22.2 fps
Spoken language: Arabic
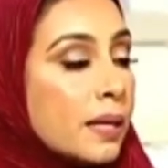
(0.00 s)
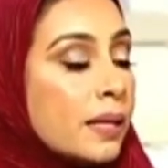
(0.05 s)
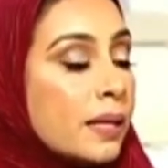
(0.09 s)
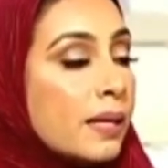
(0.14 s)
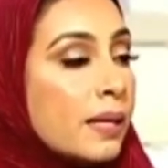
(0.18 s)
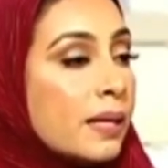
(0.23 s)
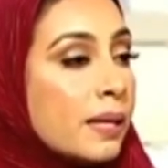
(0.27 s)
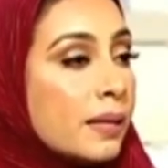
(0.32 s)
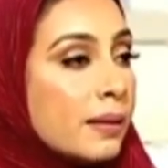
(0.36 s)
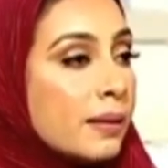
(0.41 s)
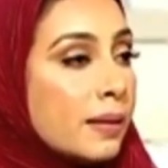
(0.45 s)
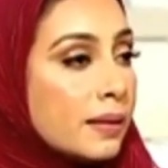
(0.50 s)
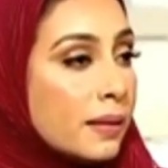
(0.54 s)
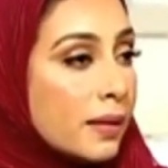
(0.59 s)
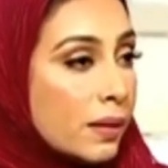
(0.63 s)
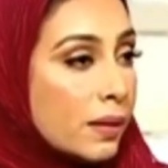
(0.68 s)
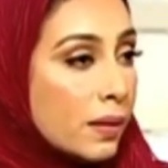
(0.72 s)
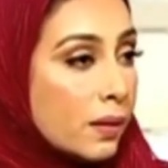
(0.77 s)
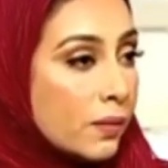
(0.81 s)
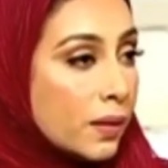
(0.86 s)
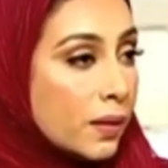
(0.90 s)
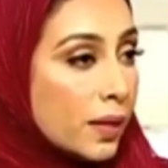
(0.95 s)

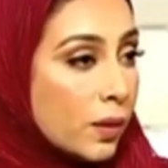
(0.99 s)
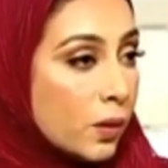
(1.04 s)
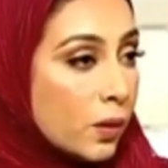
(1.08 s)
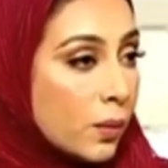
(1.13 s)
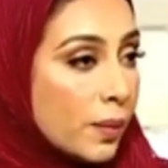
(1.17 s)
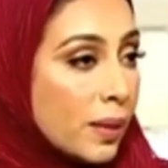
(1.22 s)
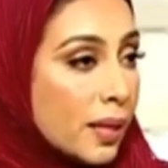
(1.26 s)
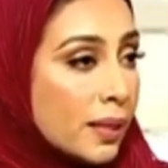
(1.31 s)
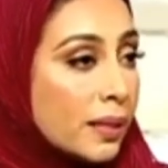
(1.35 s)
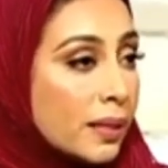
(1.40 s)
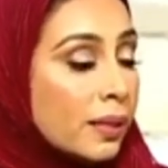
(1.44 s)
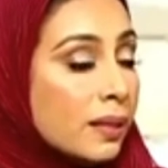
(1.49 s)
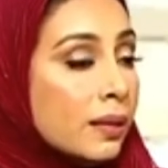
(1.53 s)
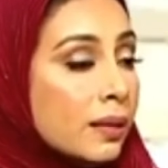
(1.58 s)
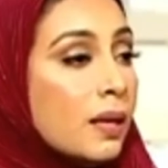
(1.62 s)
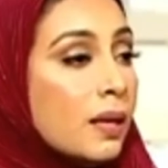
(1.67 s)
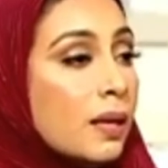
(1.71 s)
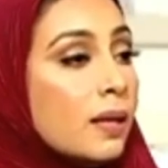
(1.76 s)
3000 ريال عماني